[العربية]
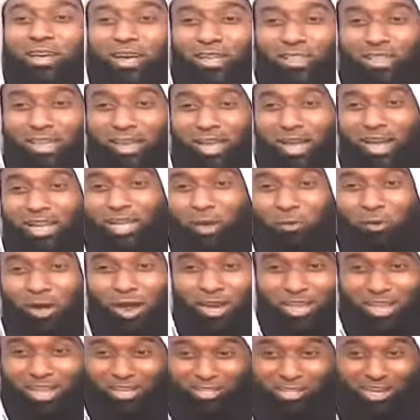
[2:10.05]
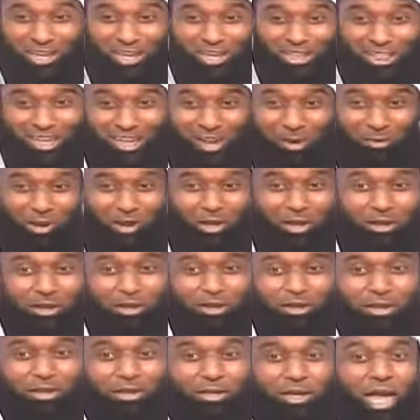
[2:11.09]
اني رايت الوالي يرجع كذا على وراء
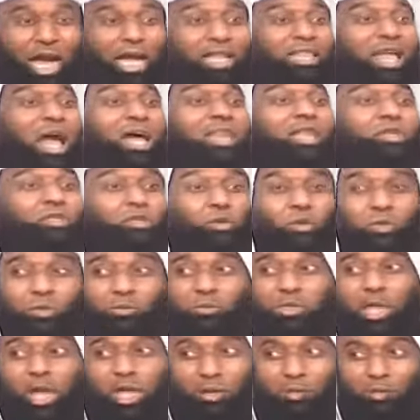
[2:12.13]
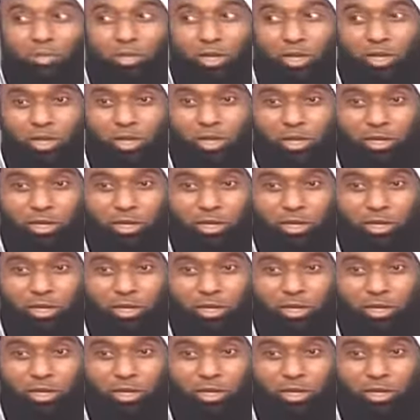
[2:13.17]
كاد ان يسقط من هيبته